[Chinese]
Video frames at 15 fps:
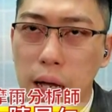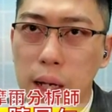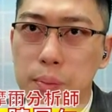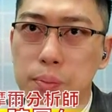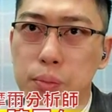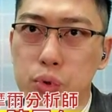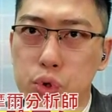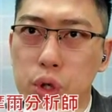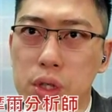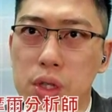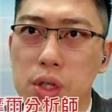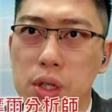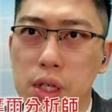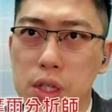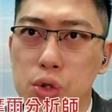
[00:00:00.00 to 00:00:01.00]
它不确
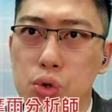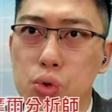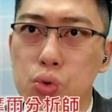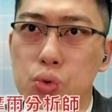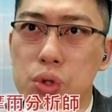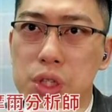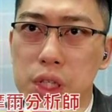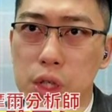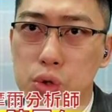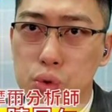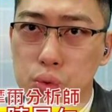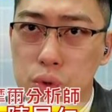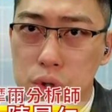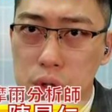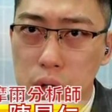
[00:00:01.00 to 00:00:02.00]
定因素解
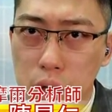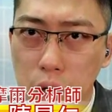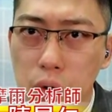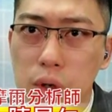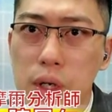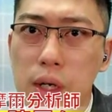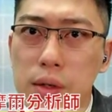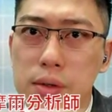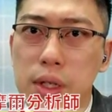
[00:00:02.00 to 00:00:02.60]
除之后，